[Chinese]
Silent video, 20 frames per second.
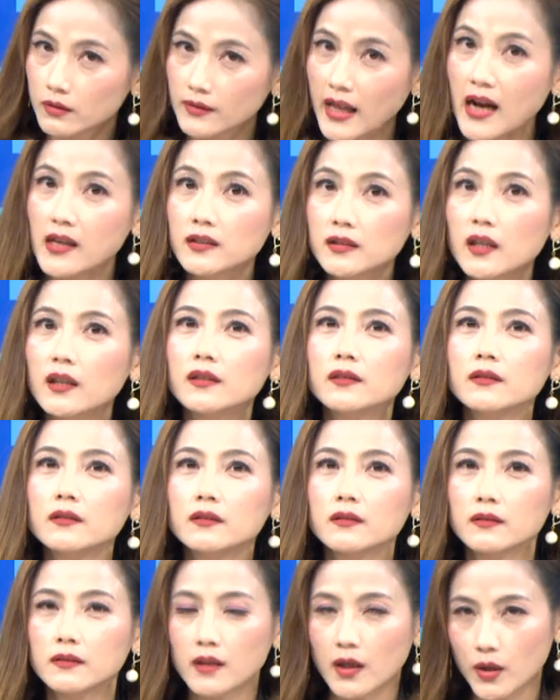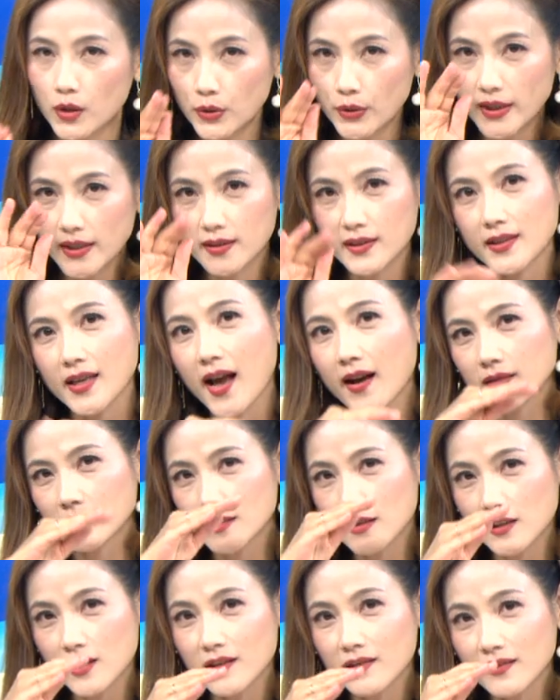当然会这
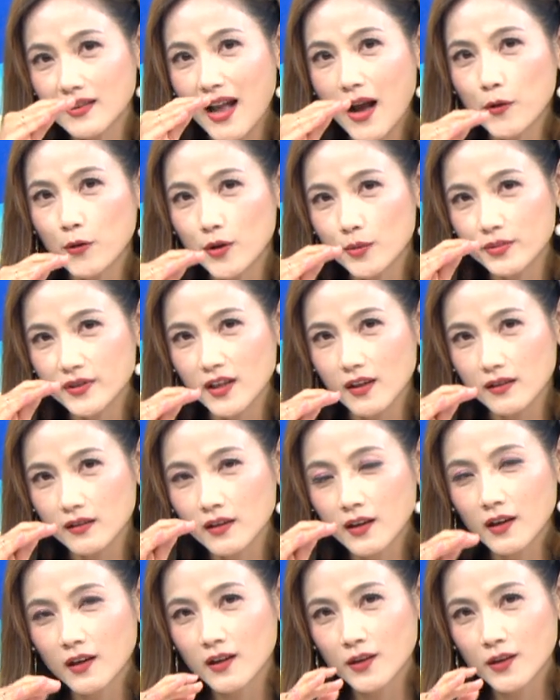样震荡，会比较。